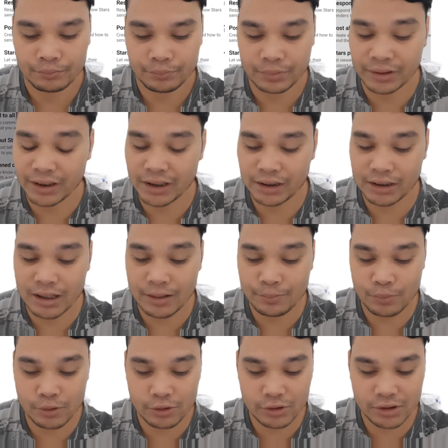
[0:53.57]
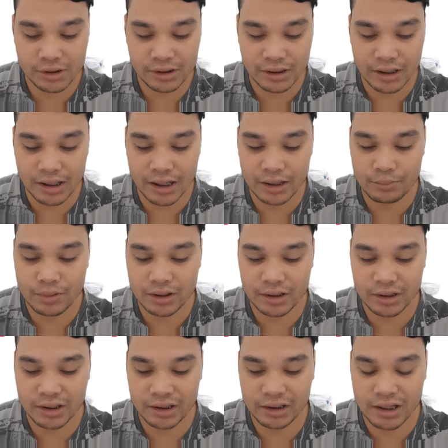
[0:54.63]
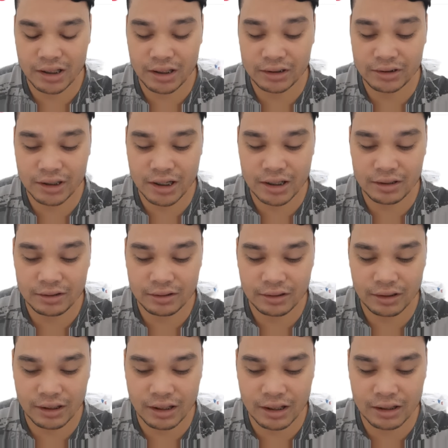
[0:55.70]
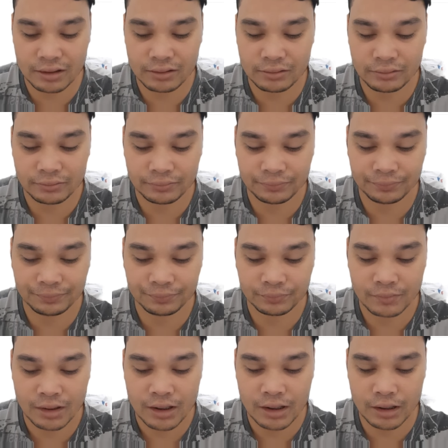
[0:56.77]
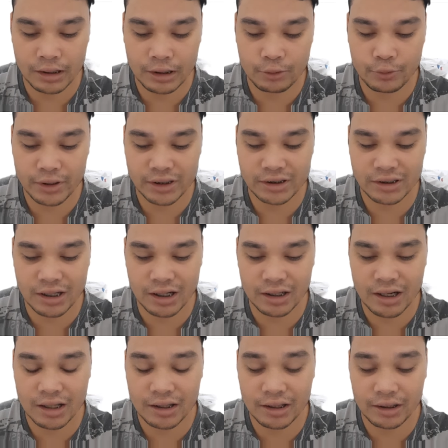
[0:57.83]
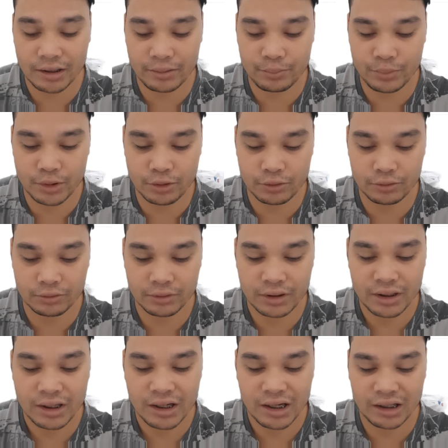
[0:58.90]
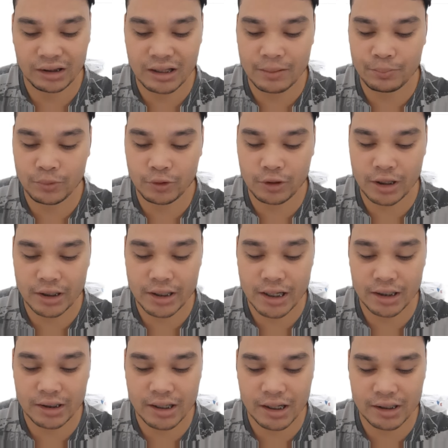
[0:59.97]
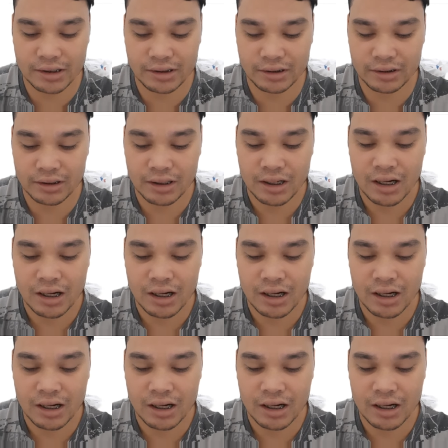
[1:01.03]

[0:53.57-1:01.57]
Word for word: Pagkatapos ay makikita na dyan ang request another review itap nyo lang yan guys.